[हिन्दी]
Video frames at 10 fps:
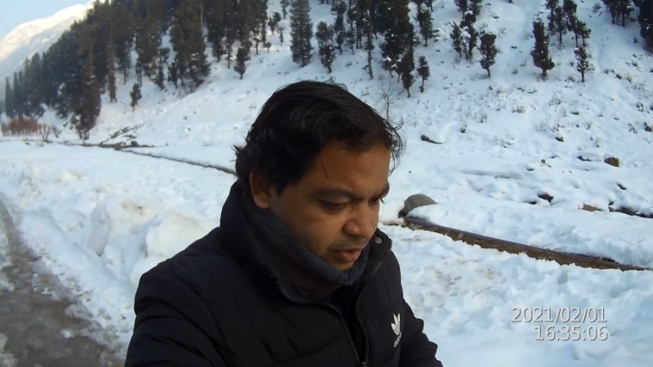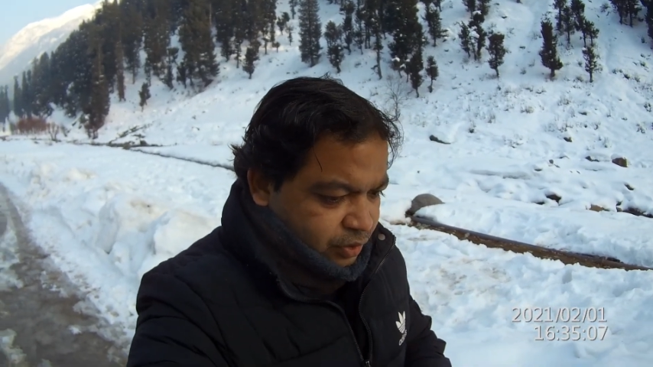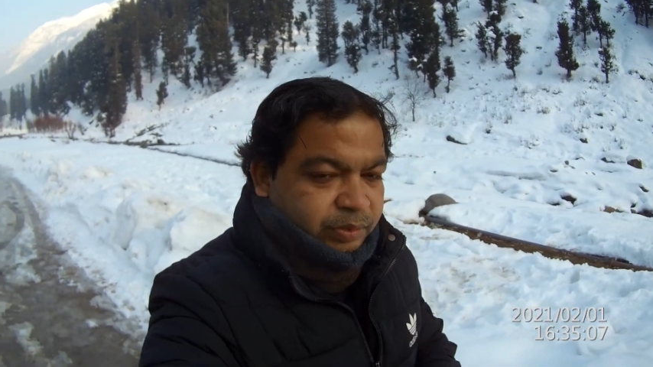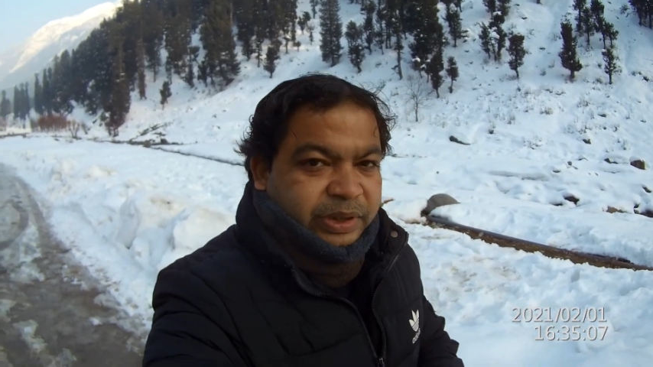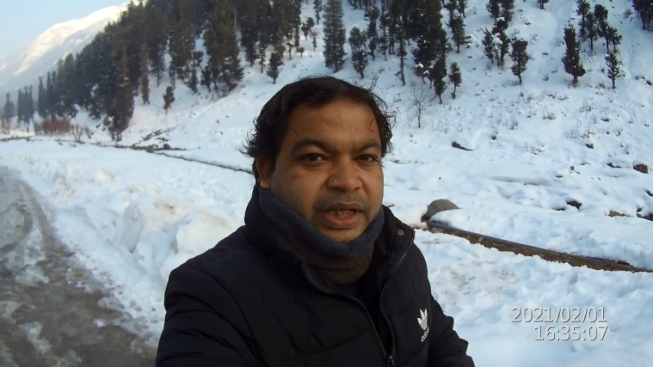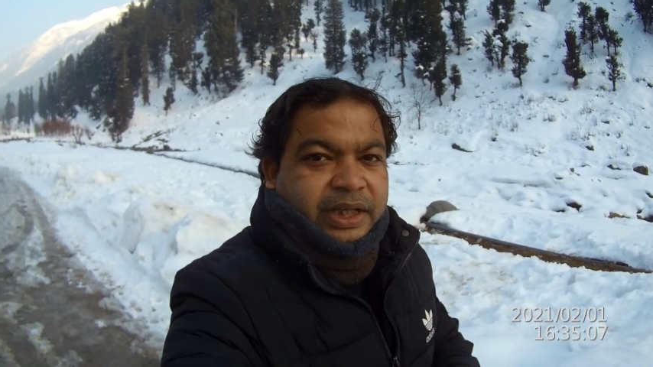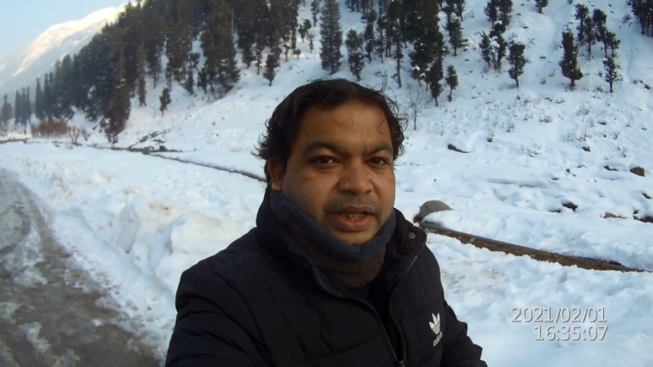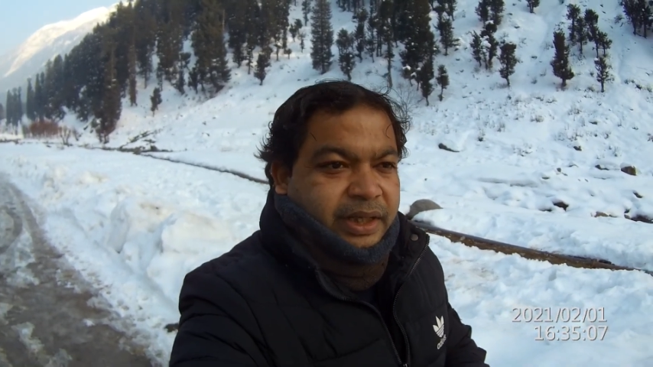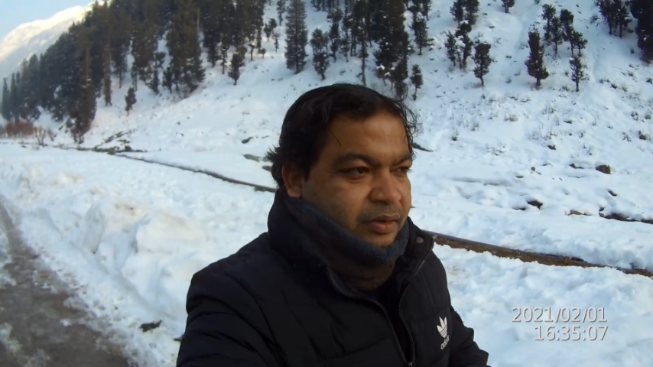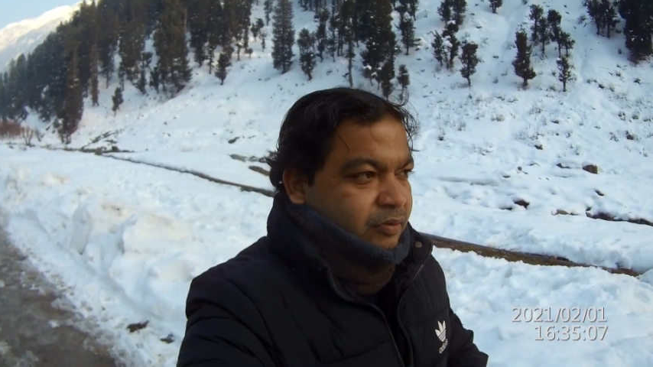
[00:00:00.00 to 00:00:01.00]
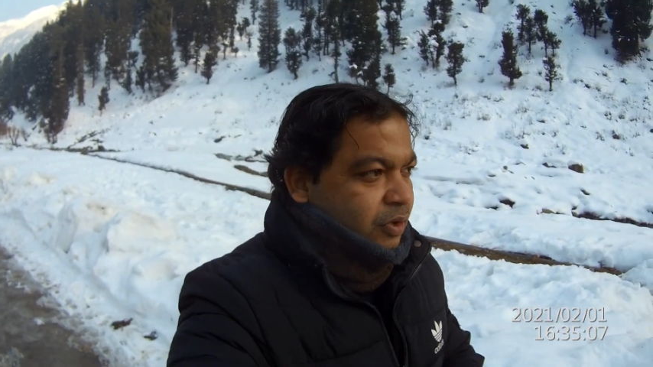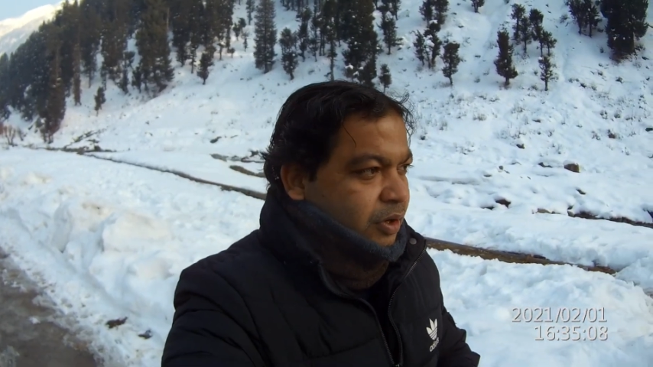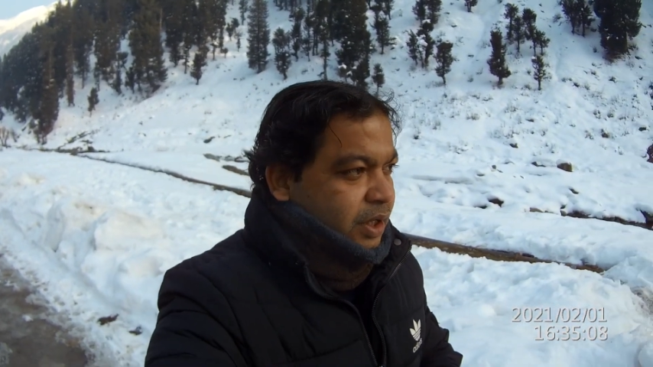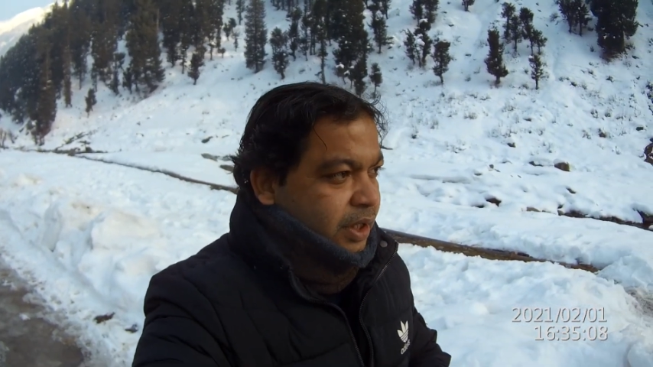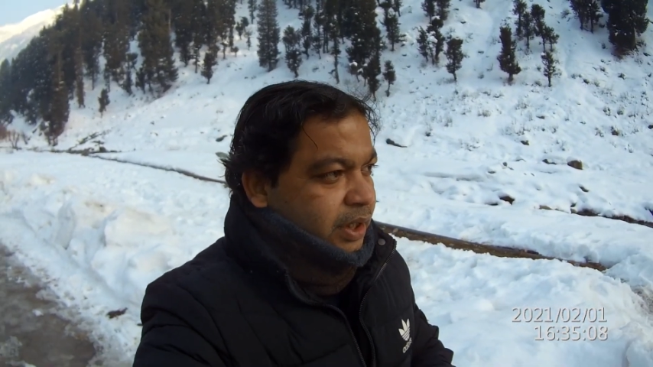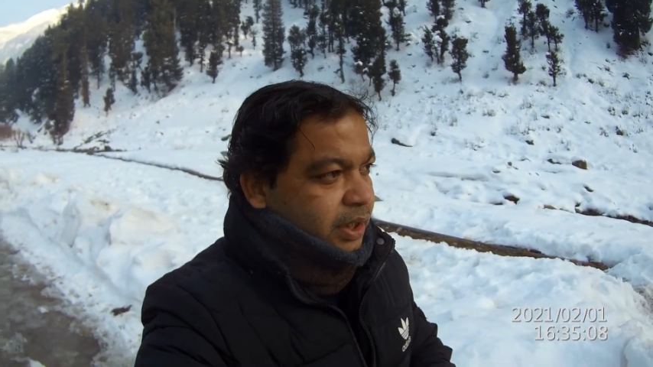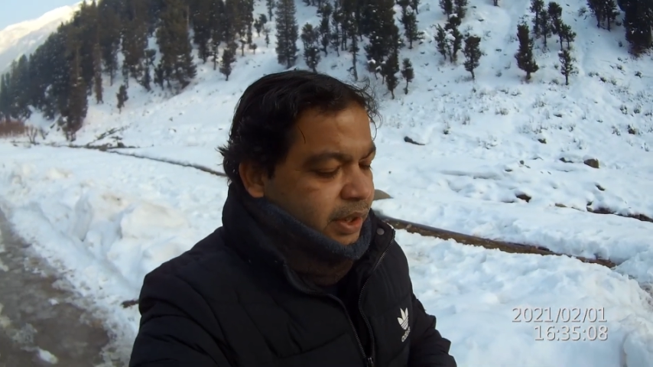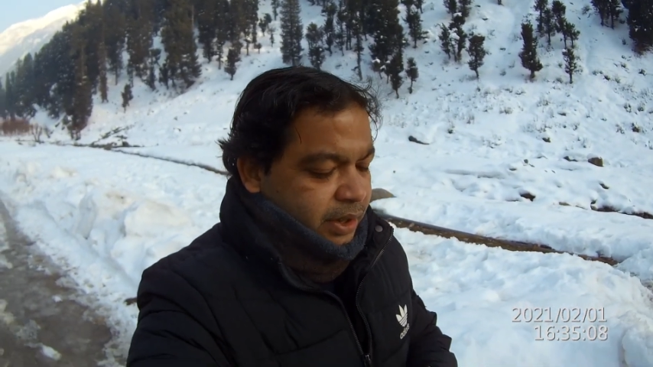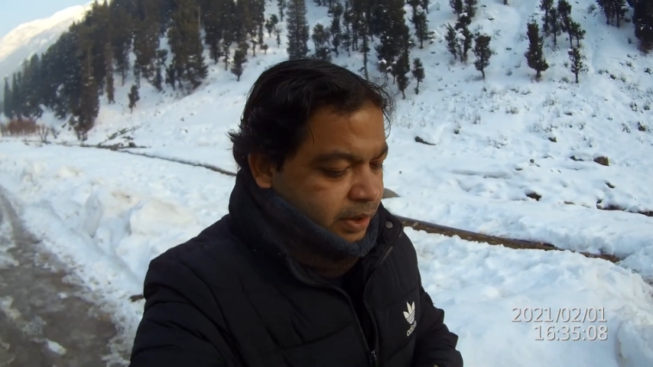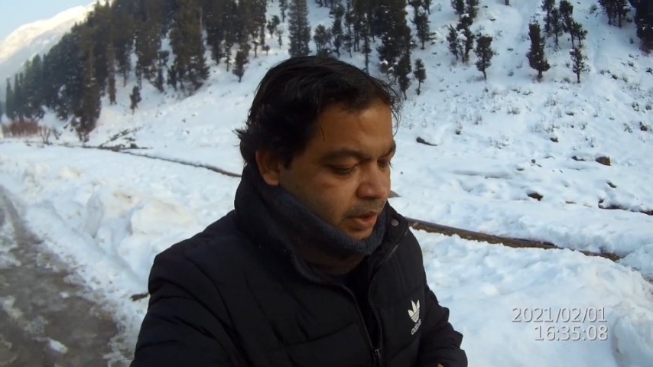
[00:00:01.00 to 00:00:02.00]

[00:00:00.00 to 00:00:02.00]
सा घूमने के लिए वॉक करने के लिए